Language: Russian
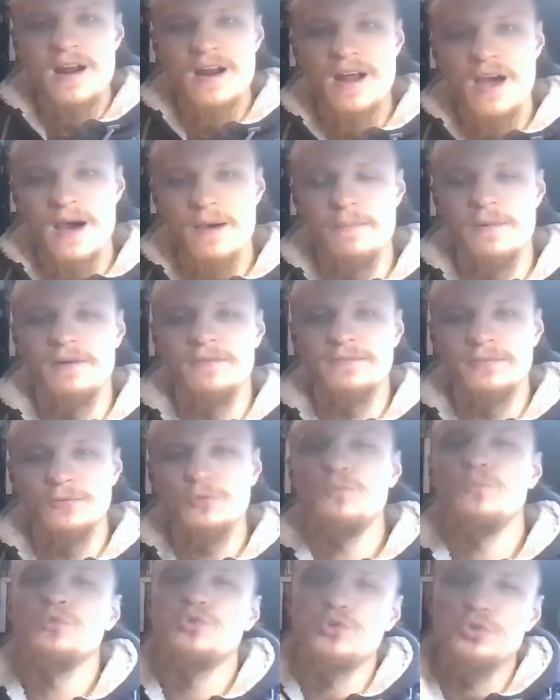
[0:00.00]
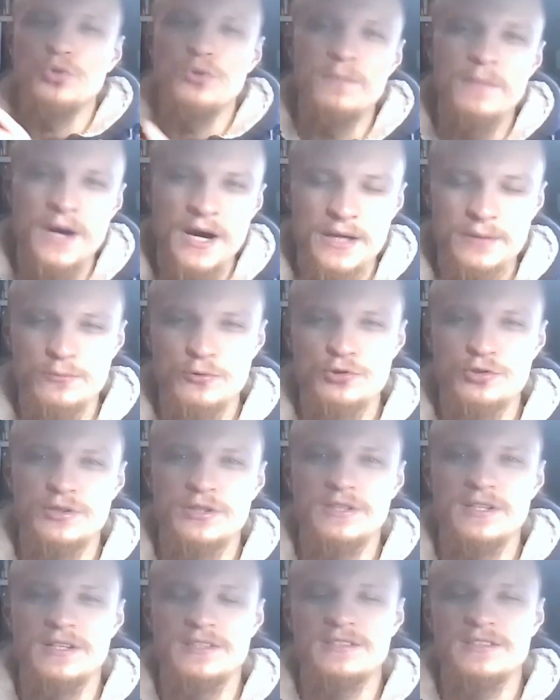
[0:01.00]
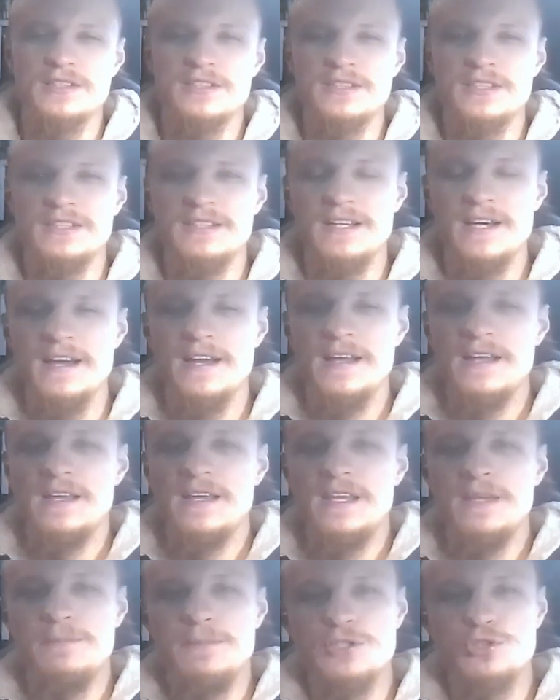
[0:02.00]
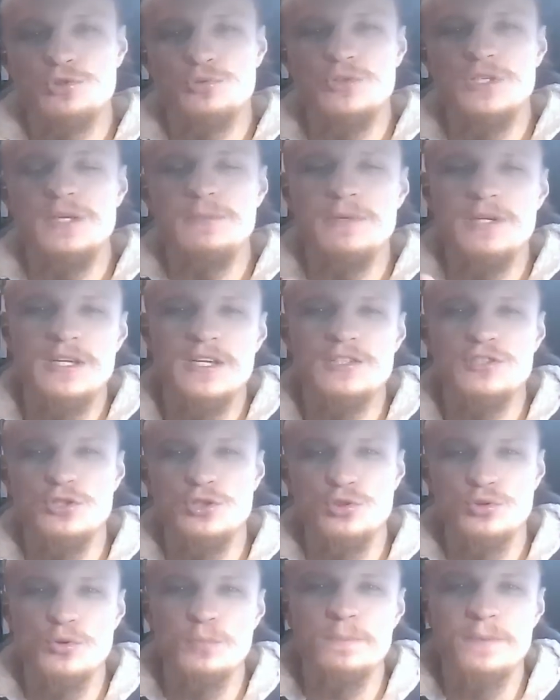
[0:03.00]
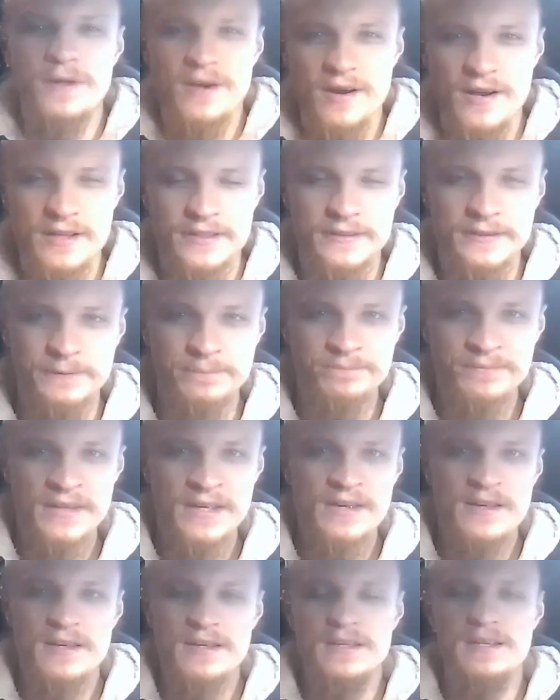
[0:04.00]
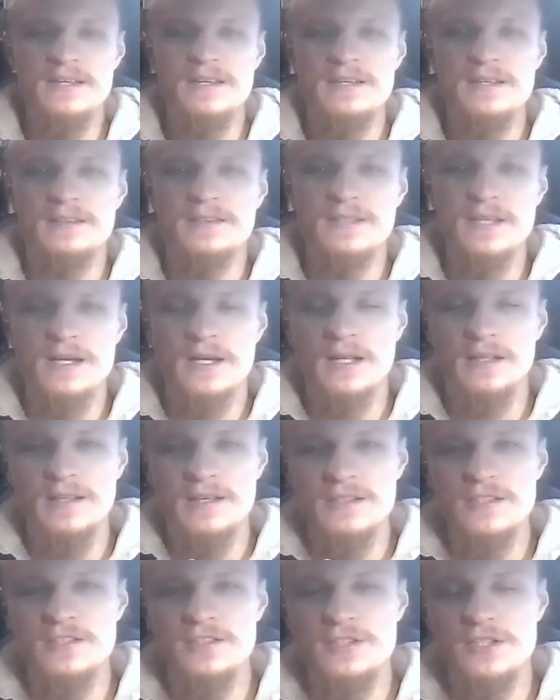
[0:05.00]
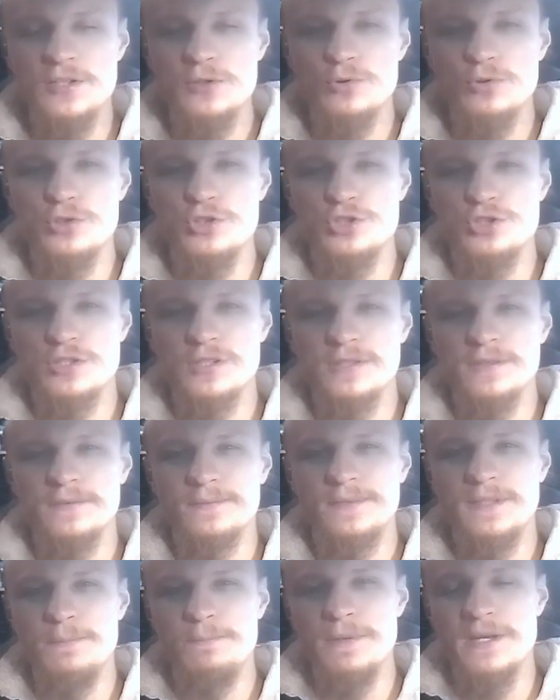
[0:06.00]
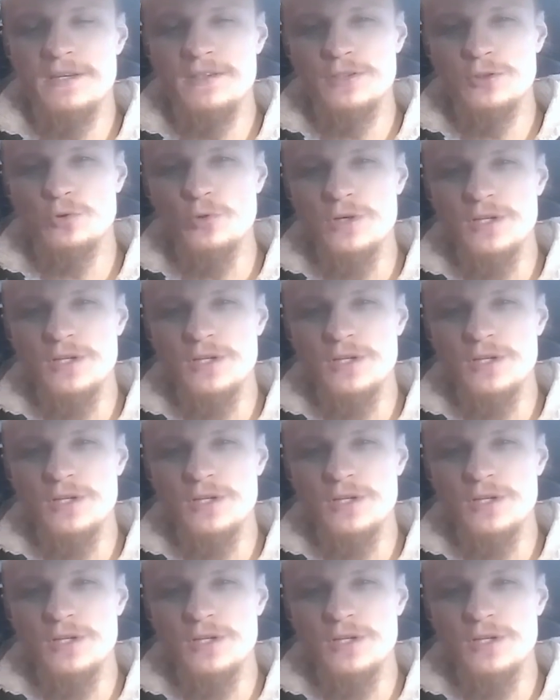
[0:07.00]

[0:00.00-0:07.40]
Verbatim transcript: арабов, ну, мусульман, можно так сказать, да, и между ними есть еще пираты. И ты колонизируешь э, теперь не